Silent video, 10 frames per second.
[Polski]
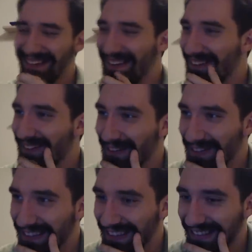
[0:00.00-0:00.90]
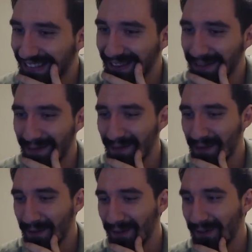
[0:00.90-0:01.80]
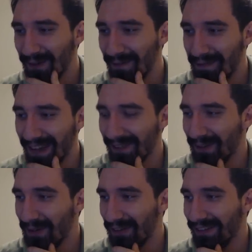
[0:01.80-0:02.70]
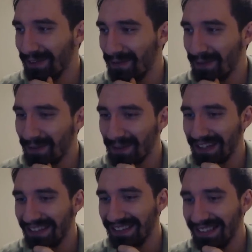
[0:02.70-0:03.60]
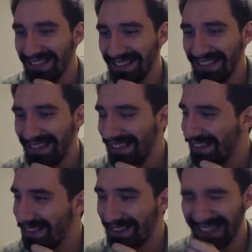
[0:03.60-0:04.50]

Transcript: nie wiem, słyszeliście to pewnie, bo bardzo głośno to było słychać, ale to...